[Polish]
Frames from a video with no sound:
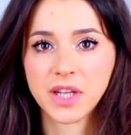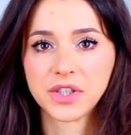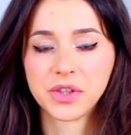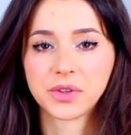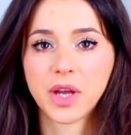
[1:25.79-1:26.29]

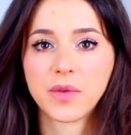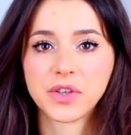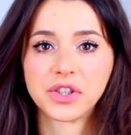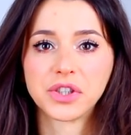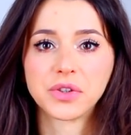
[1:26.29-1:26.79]
zależnie od tego
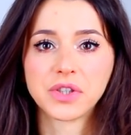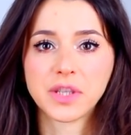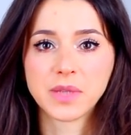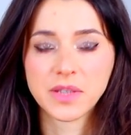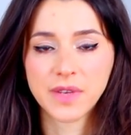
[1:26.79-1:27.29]
właśnie, czy
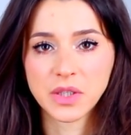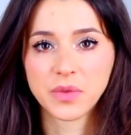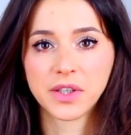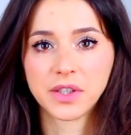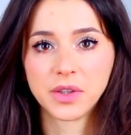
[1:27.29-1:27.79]
korzystam z
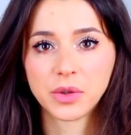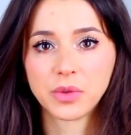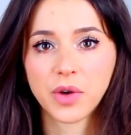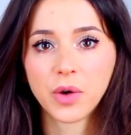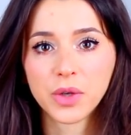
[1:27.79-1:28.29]
kwasów,
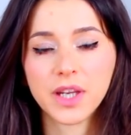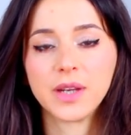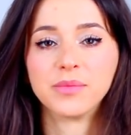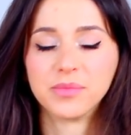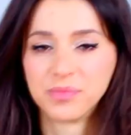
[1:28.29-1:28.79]
retinoidów, rolki,